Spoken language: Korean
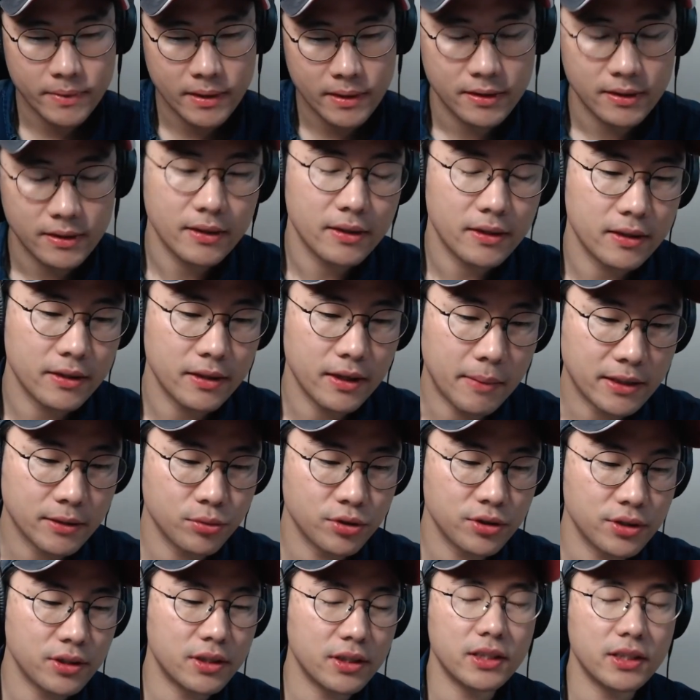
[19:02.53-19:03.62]
네, 많은
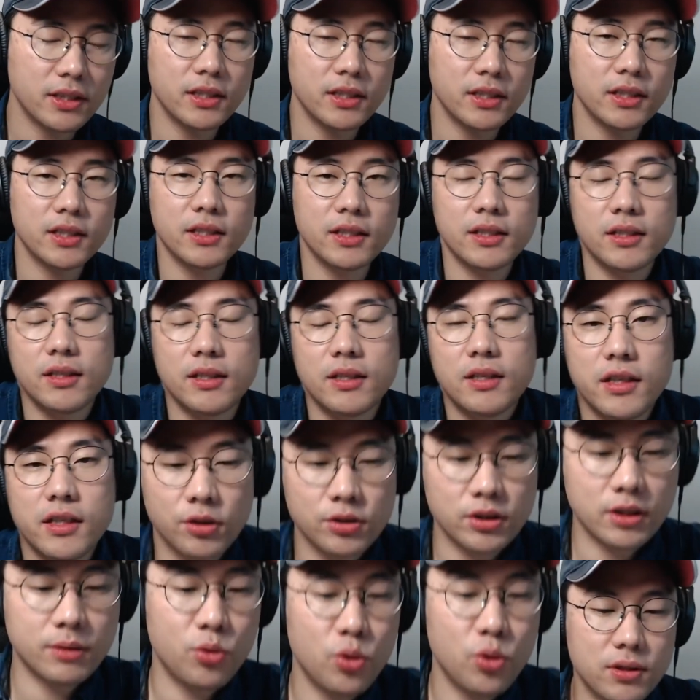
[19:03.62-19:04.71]
분들이 이 형님
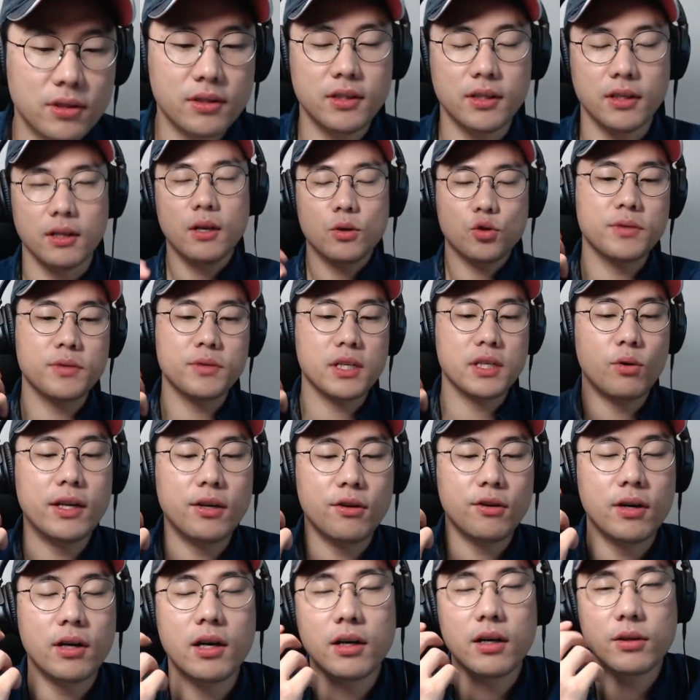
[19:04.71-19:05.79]
노트를 조금씩
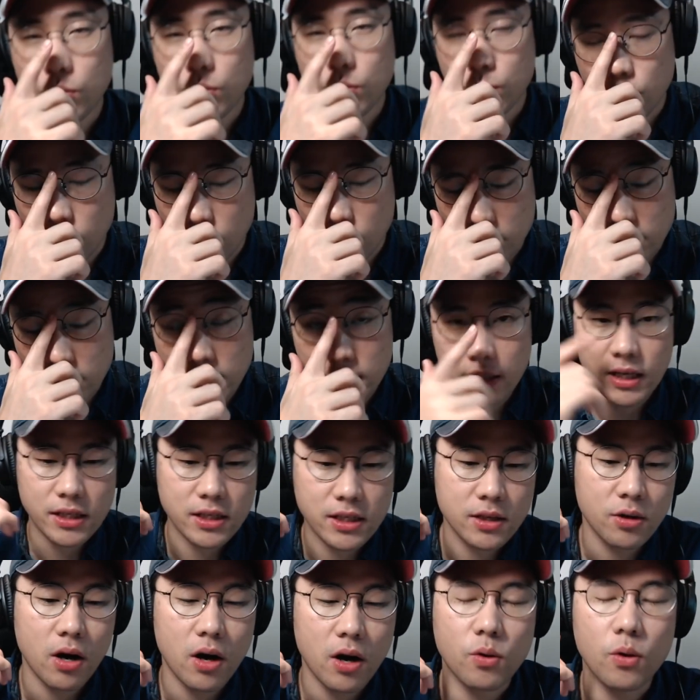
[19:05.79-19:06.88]
활용하고 이제 계신 것
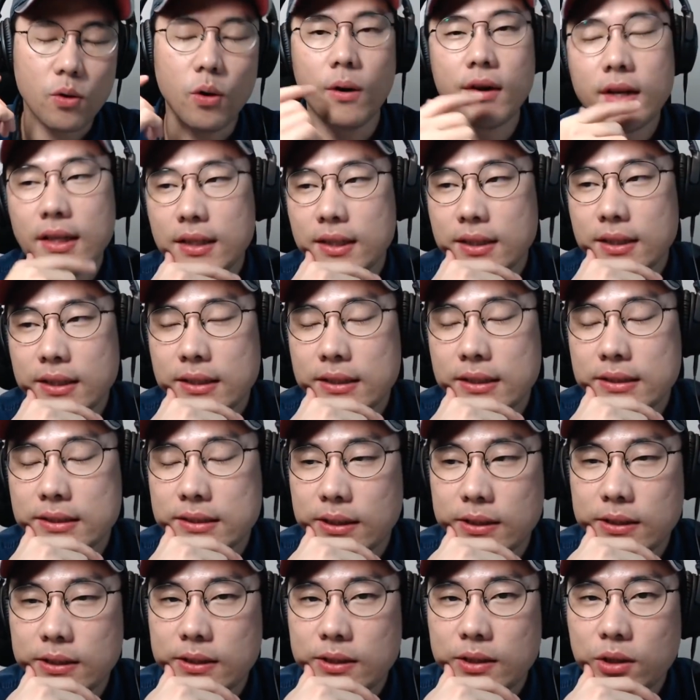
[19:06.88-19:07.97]
같고
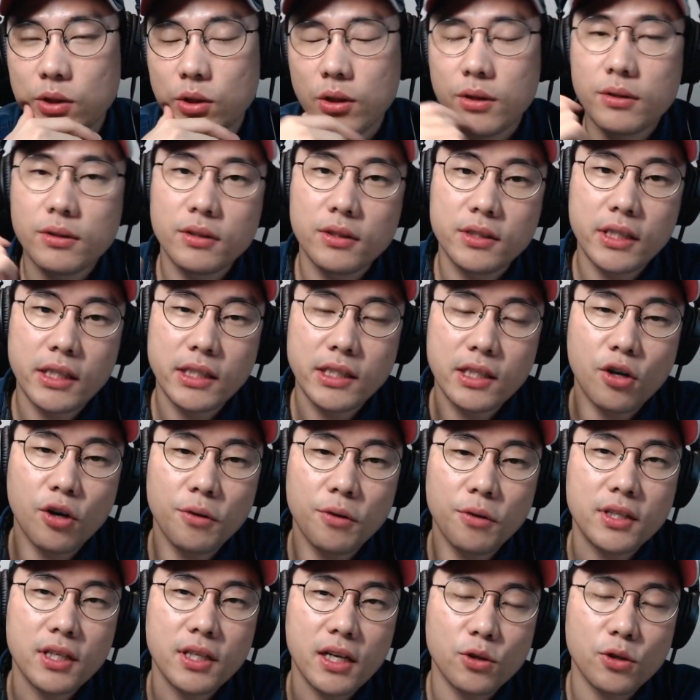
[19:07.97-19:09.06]
어 이제 이
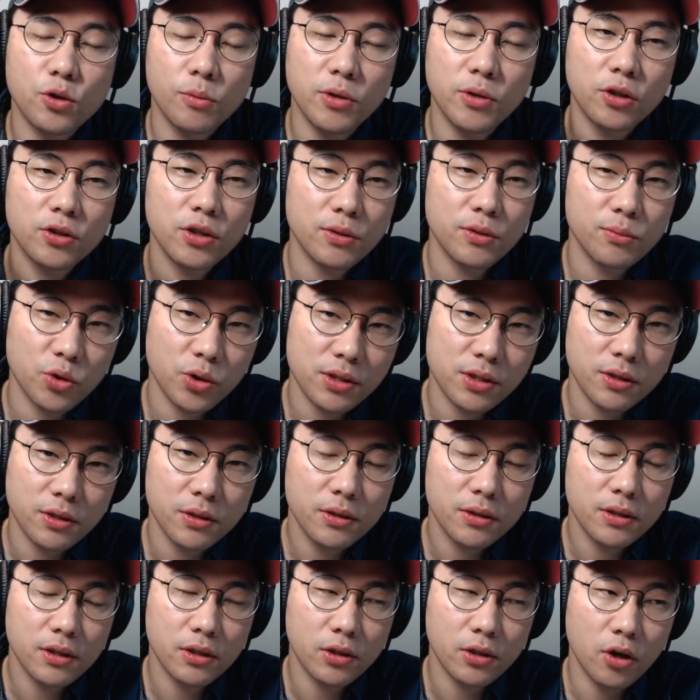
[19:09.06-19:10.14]
커뮤니티가 좀 더 커졌으면 좋겠어요.
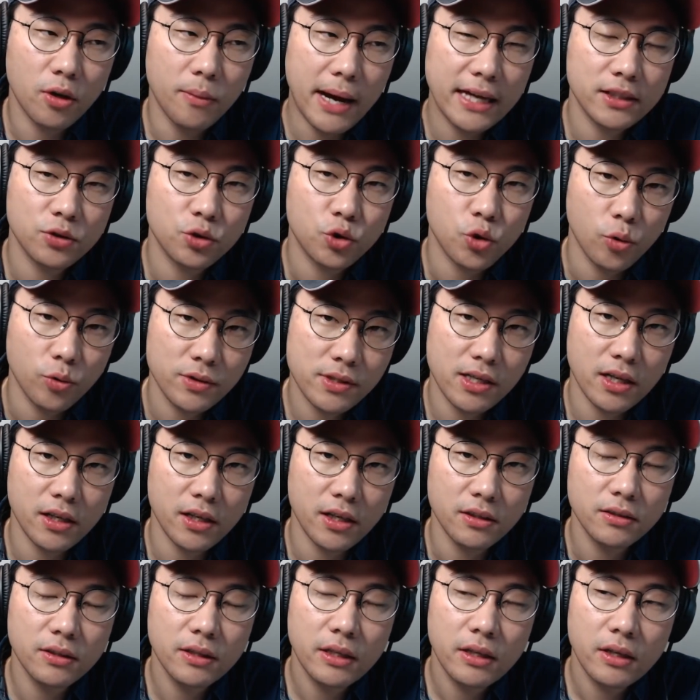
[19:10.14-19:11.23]
그래서 더 많은 좋은
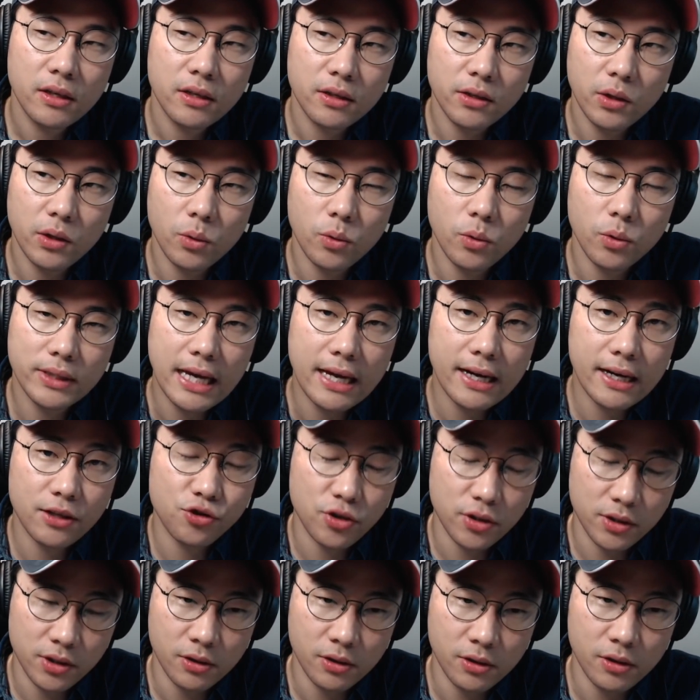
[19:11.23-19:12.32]
사례들 그리고 따라할 수
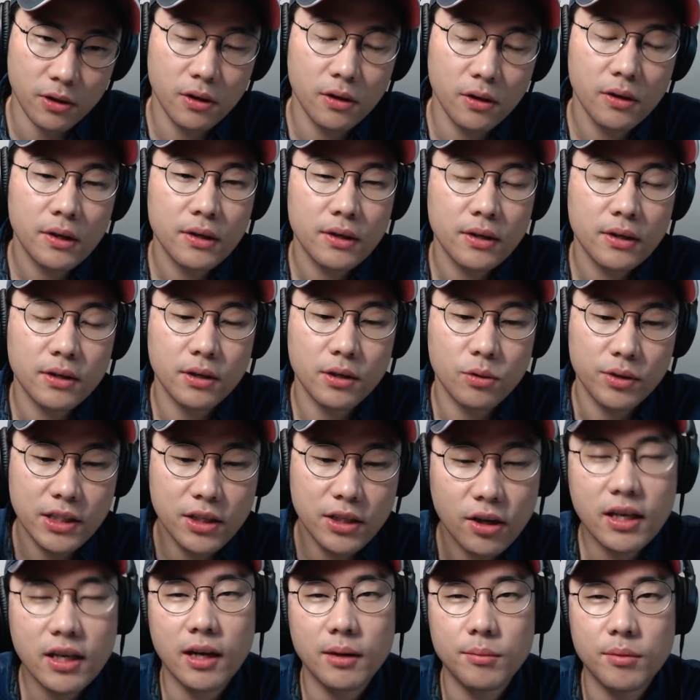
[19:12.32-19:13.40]
있는 거 그리고
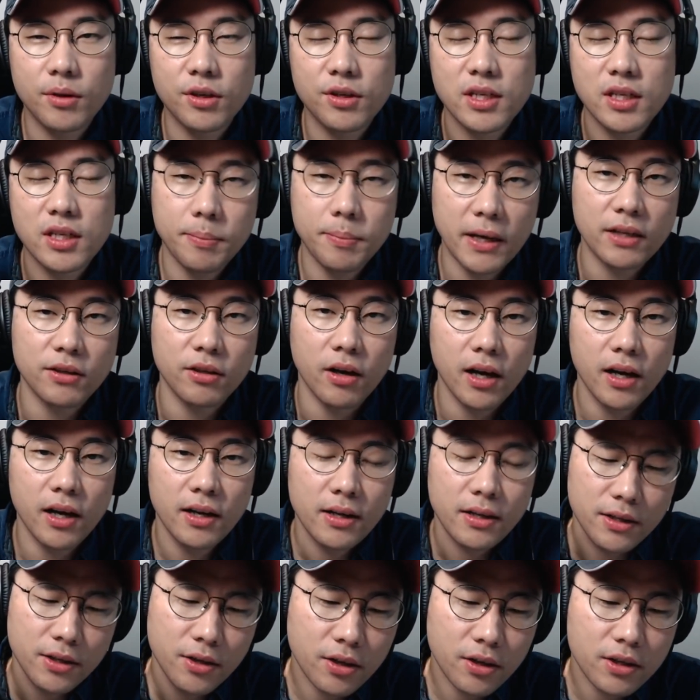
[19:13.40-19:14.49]
이렇게 하면 실패하더라,
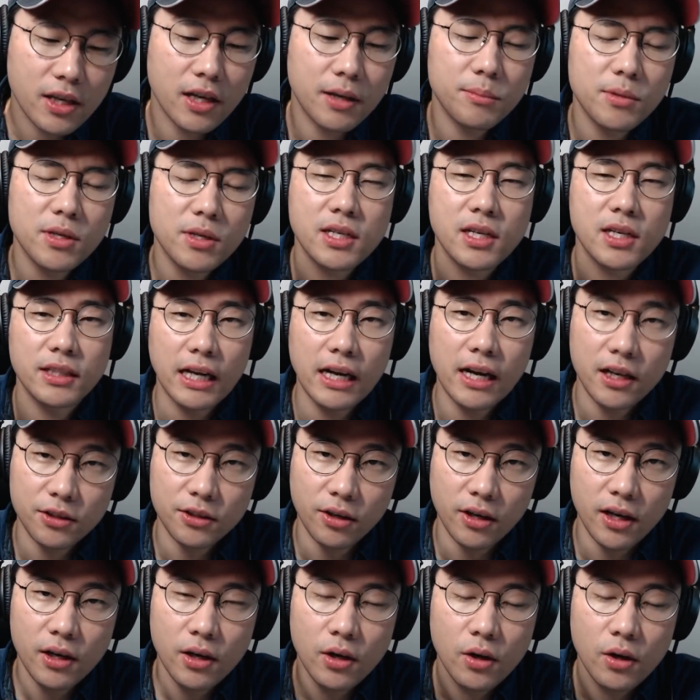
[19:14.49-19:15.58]
이렇게 하면 시간이
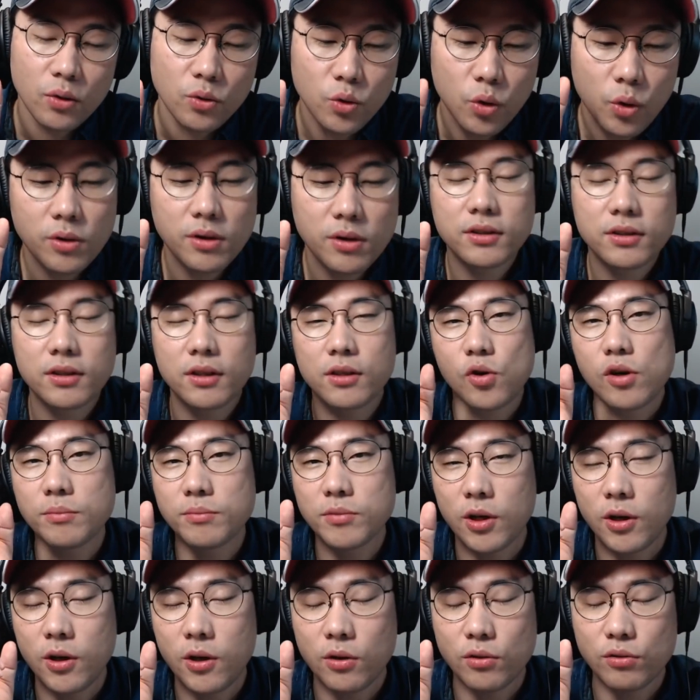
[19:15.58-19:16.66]
날아가더라 이런 것들을 조금
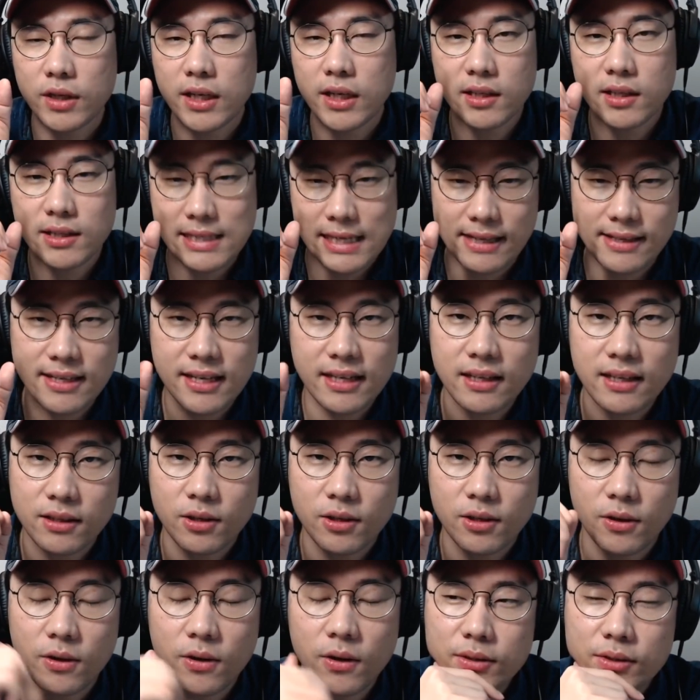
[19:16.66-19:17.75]
더 우리가 잘
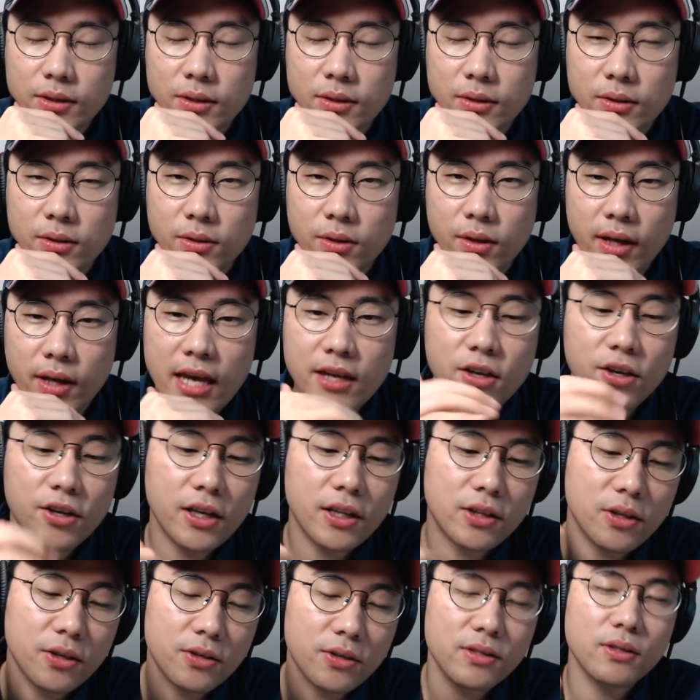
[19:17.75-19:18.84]
찾아서 어,
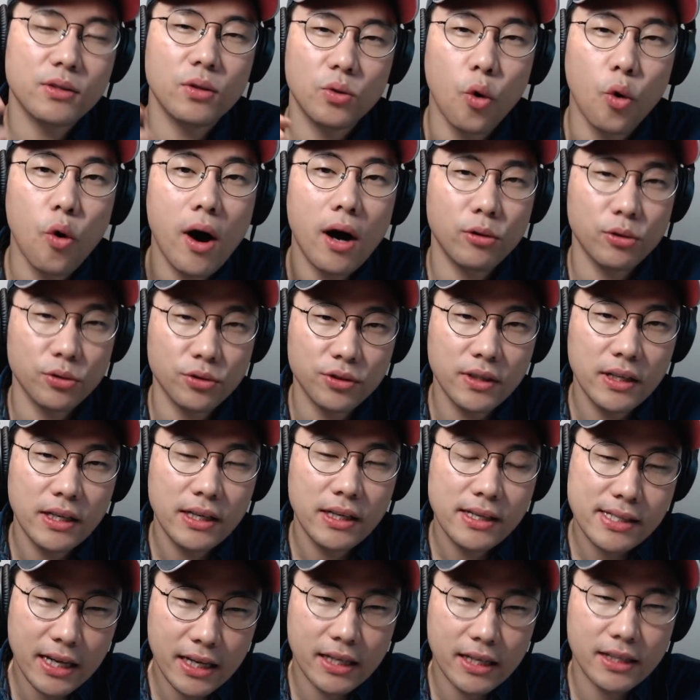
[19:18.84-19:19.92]
해결했던 노하우들
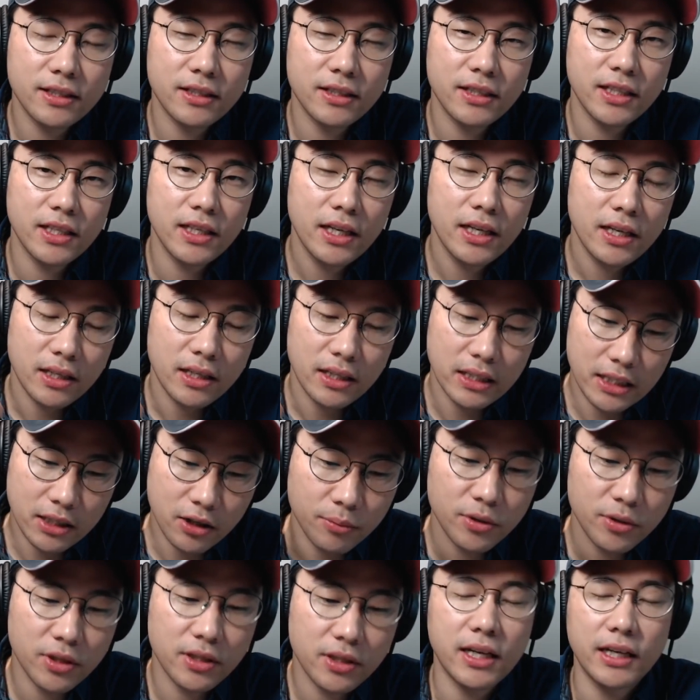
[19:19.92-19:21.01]
사례들이 이
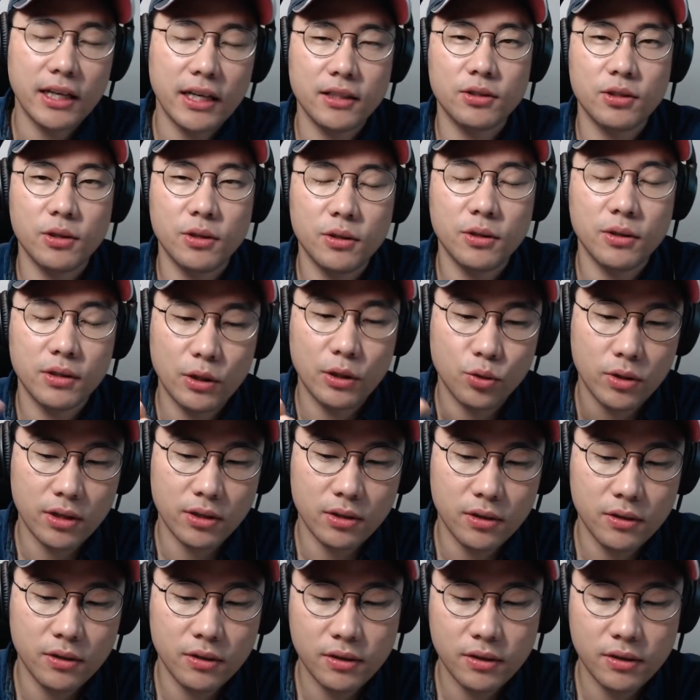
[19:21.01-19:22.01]
커뮤니티 안에서 계속해서